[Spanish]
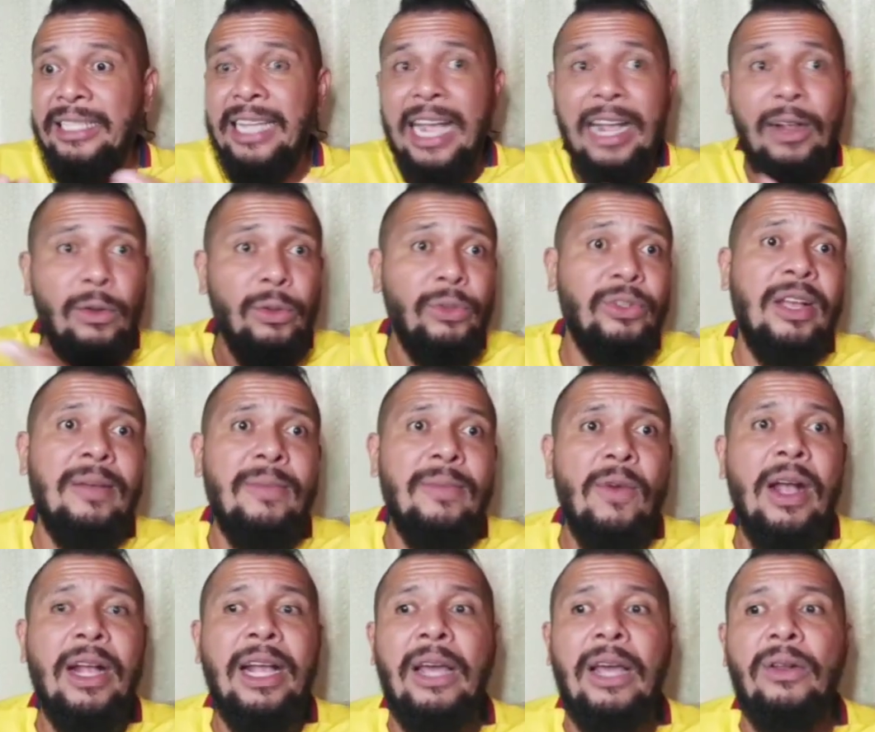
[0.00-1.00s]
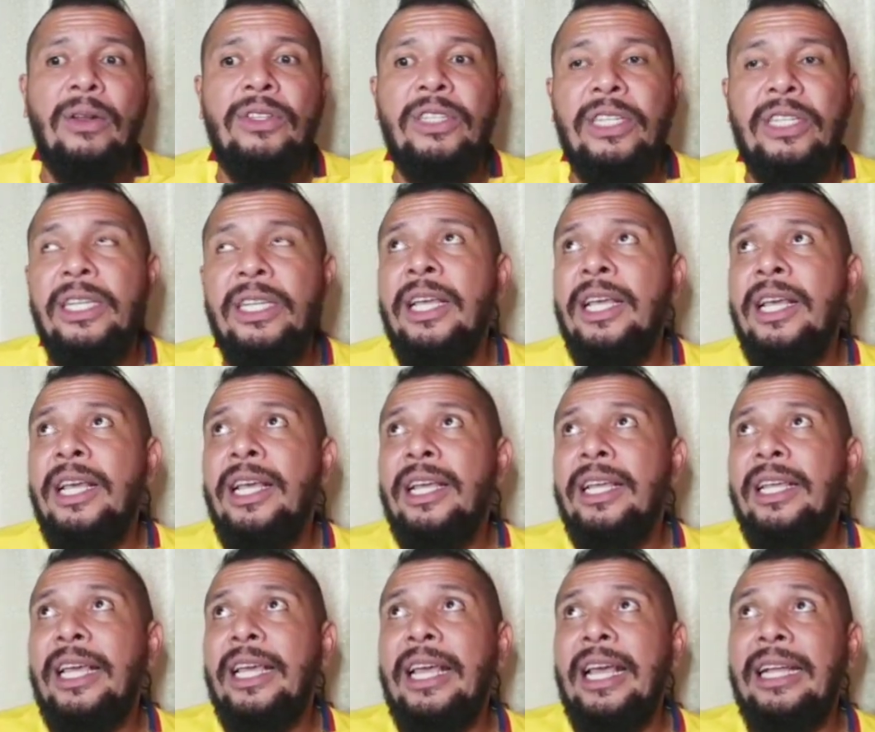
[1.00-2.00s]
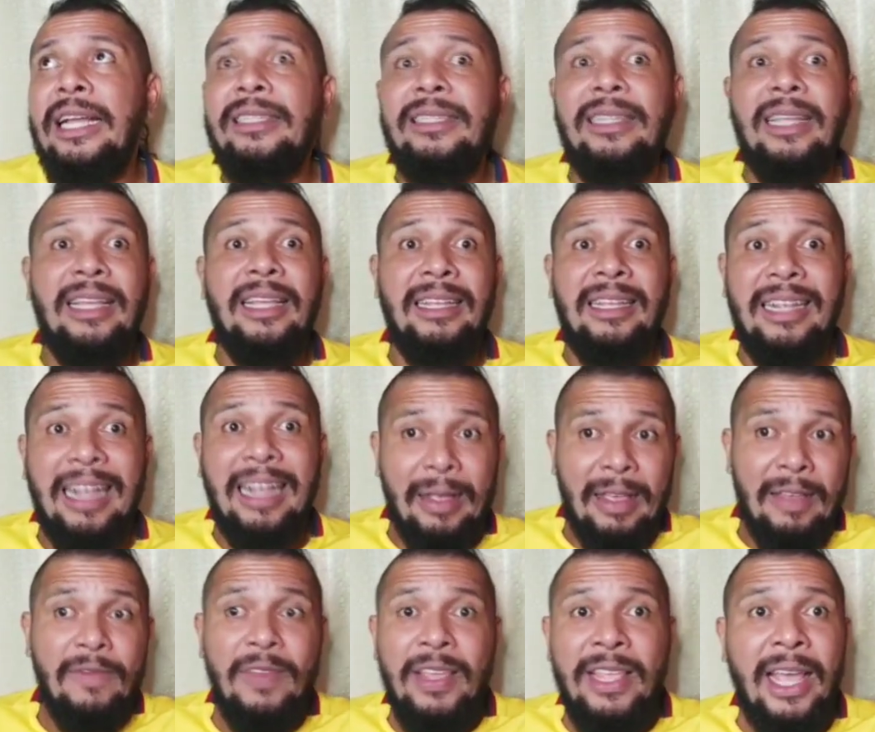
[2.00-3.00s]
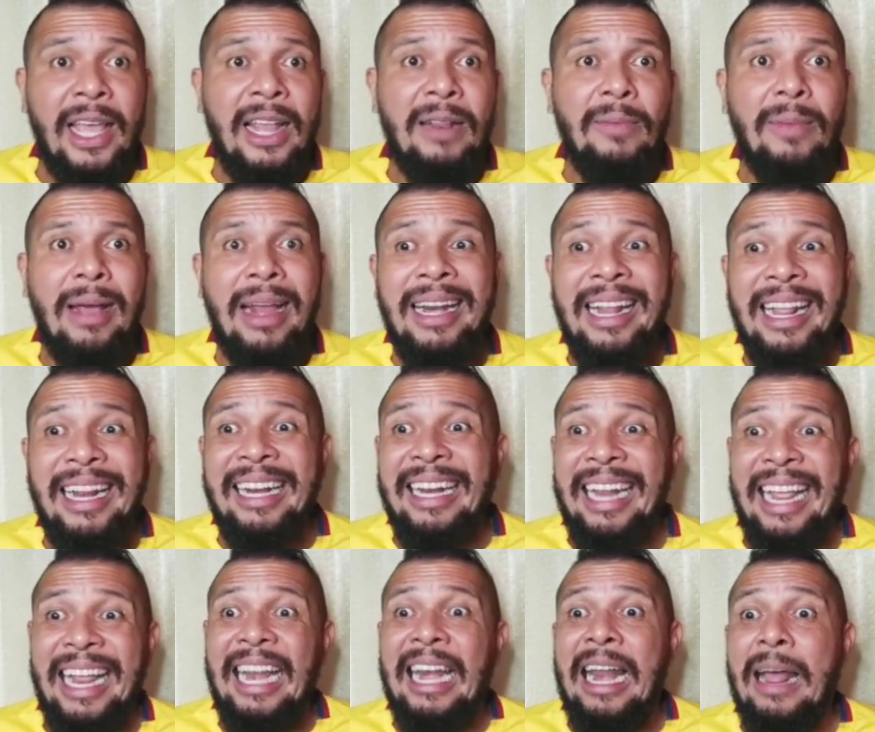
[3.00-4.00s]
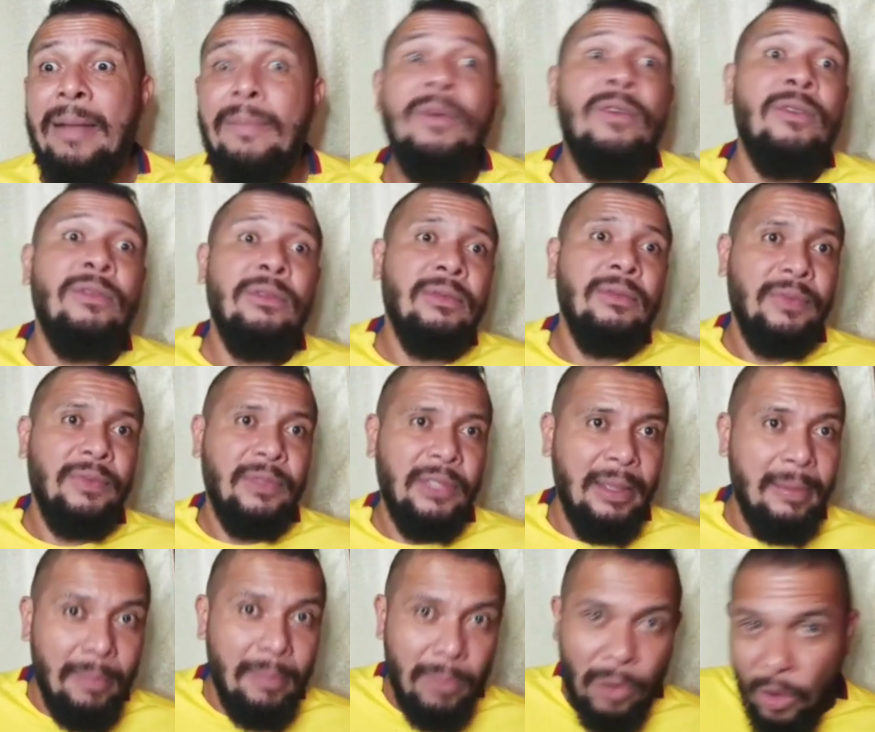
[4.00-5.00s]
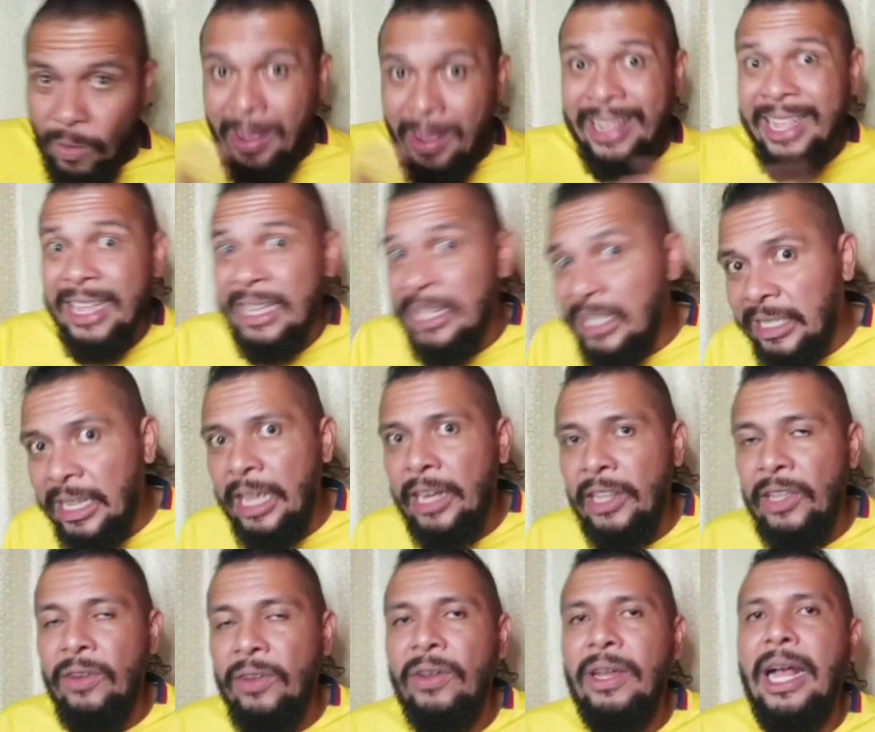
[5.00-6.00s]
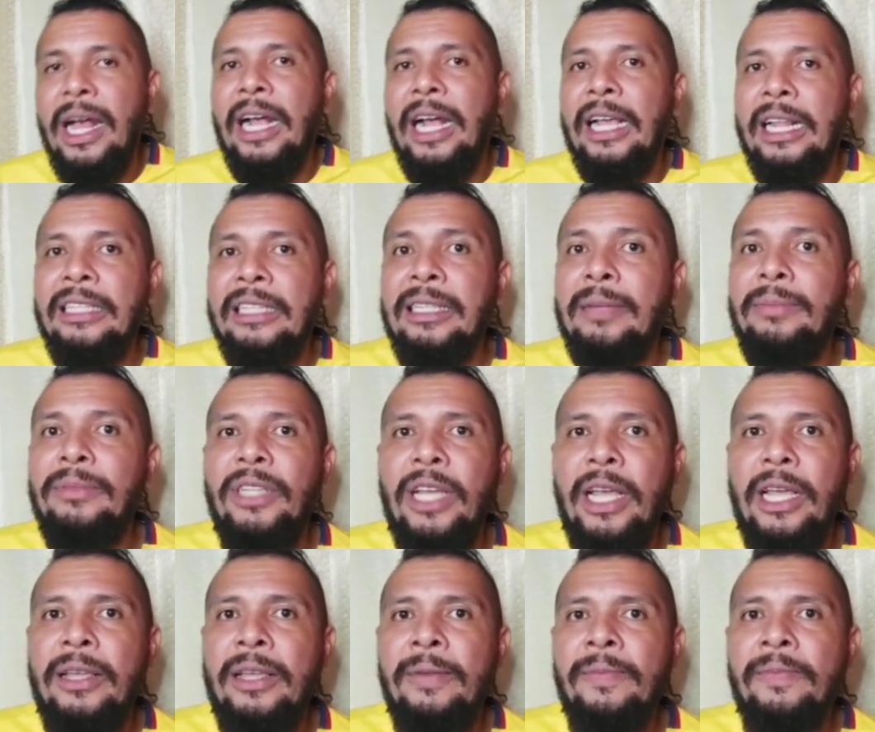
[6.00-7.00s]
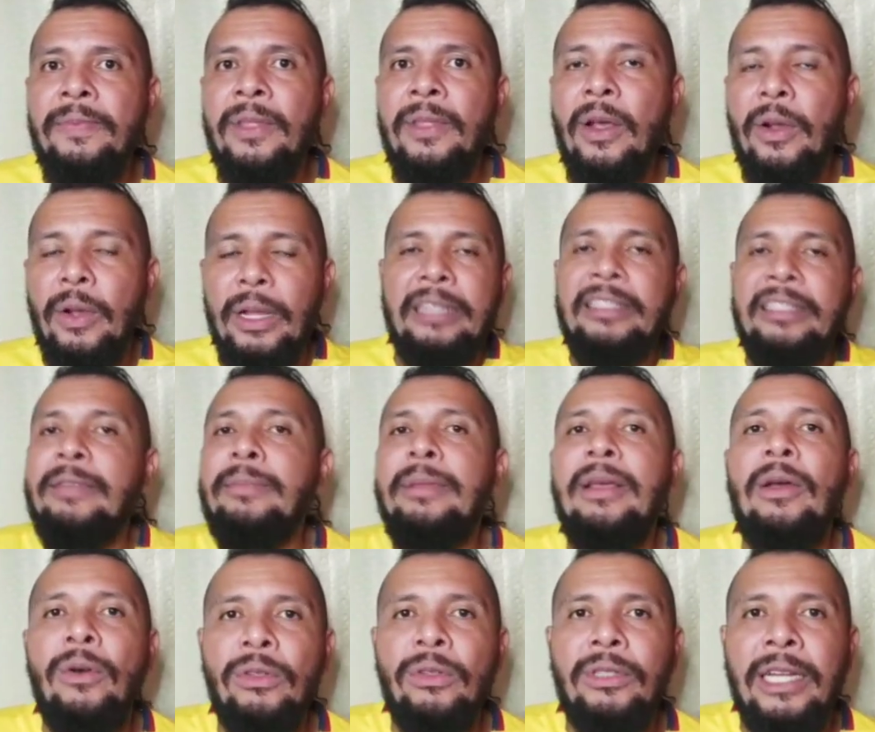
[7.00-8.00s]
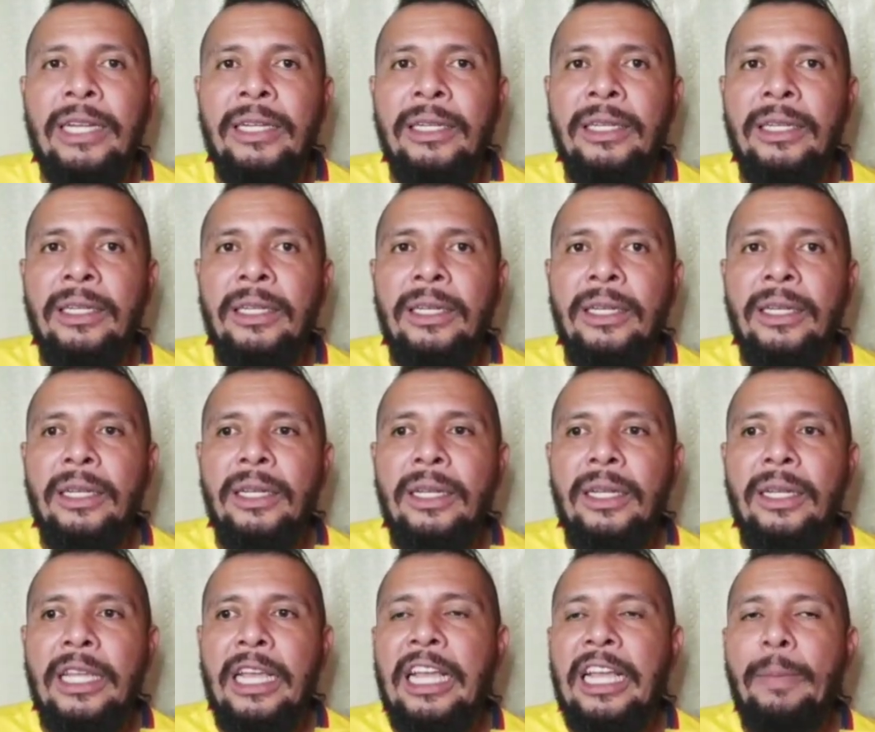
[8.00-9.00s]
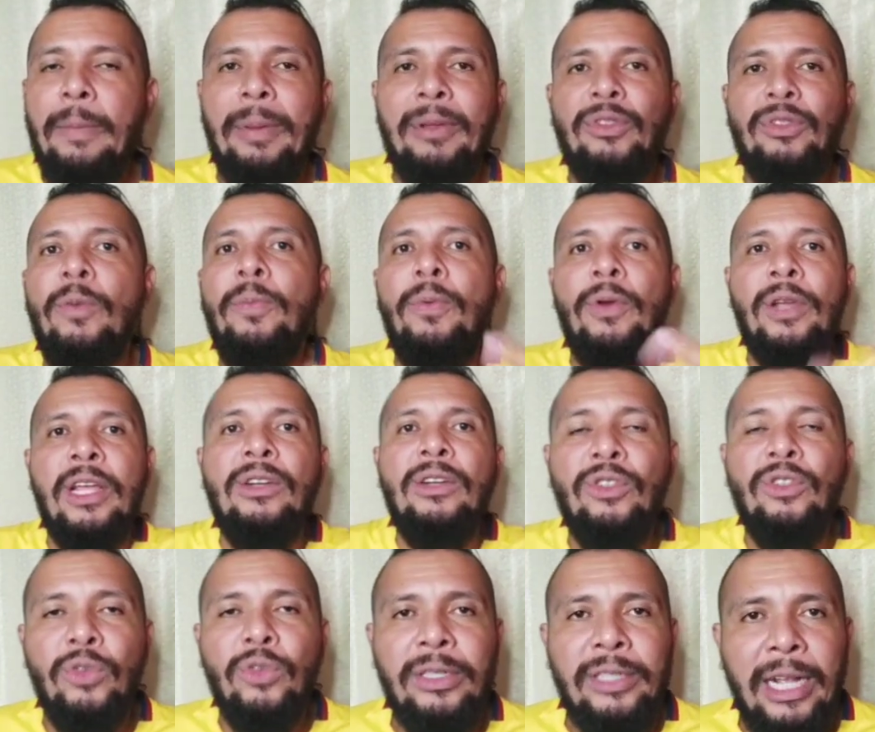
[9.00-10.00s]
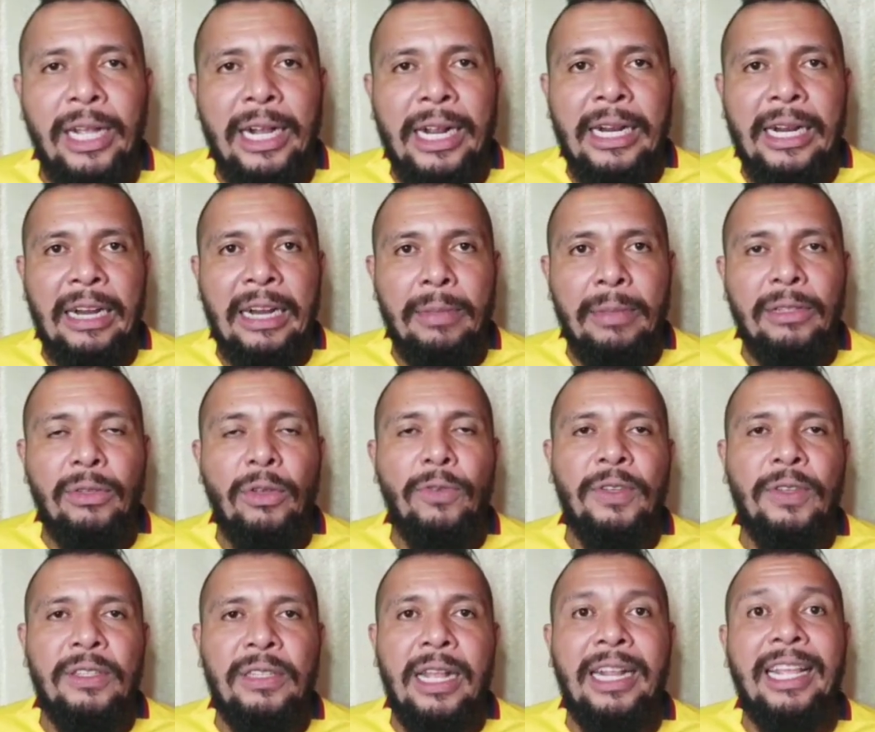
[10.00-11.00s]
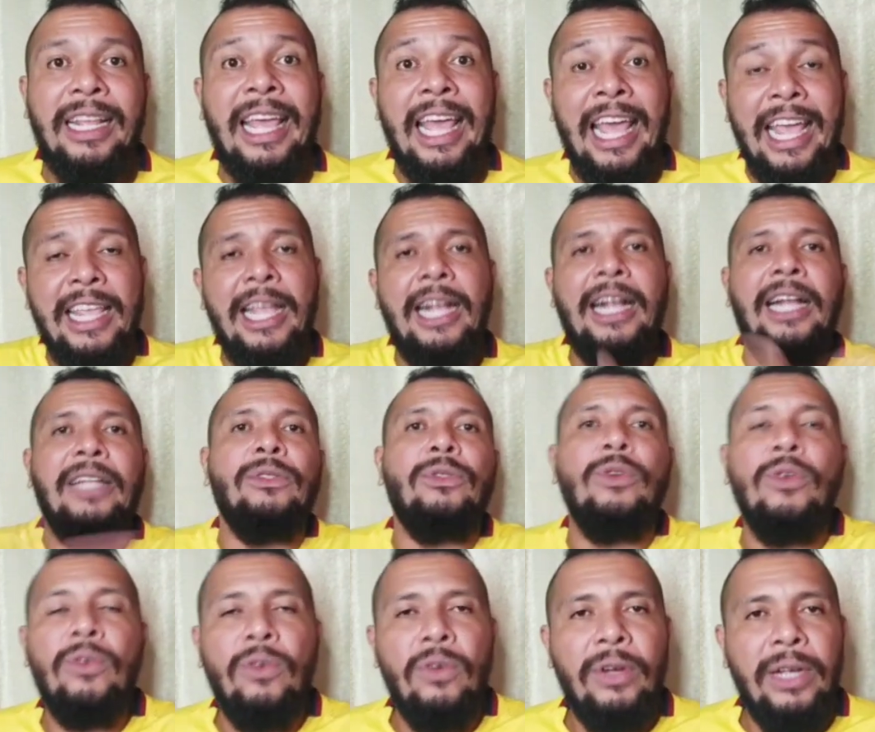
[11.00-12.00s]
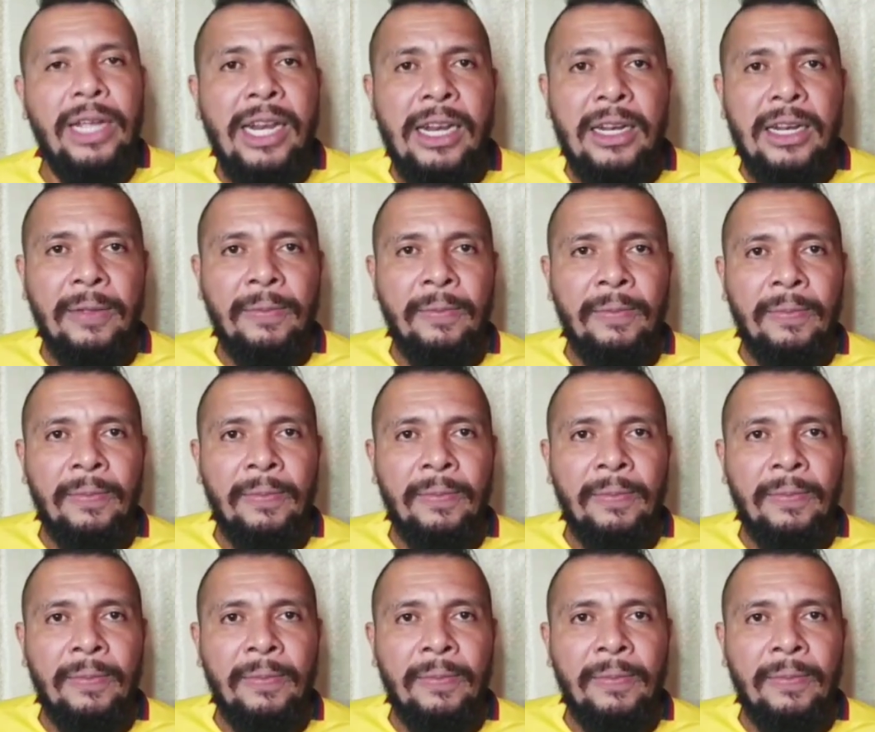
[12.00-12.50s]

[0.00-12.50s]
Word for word: Ya escuchamos a Karol G que en, en Viña del Mar le reclamó, en broma y en serio, a Chris MJ a Cris MJ que qué pasó, por qué no sueltan el remix oficial que ella cantó con él